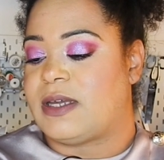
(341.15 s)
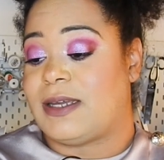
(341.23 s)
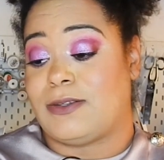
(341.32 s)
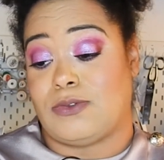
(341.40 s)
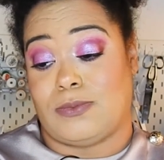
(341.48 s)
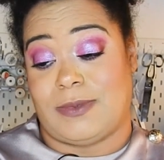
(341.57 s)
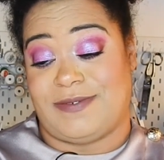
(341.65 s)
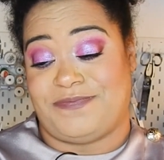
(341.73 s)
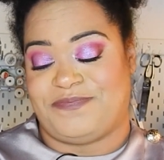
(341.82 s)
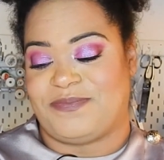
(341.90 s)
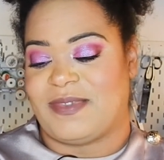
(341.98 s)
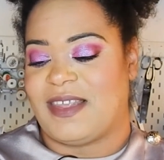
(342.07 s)
et demi,
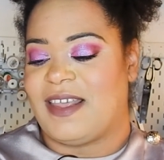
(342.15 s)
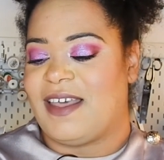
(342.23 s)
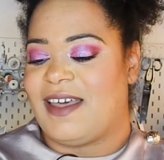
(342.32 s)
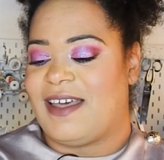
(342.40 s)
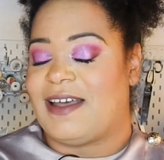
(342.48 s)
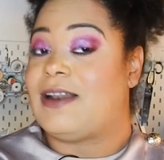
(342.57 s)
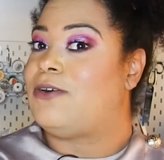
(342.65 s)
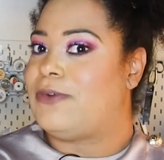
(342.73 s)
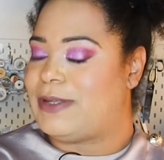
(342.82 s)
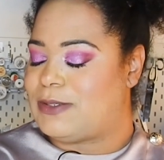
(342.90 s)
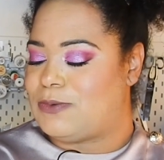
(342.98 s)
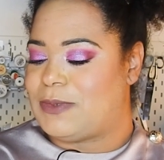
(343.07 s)

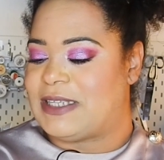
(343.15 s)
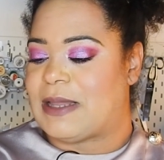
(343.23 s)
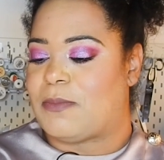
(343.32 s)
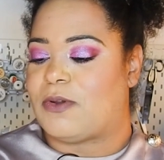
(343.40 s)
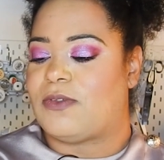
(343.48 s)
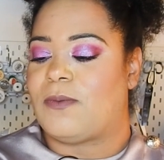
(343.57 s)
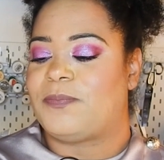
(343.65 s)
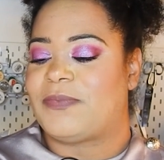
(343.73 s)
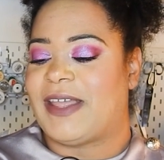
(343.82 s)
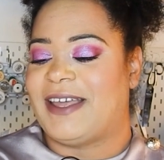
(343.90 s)
le et demi est important,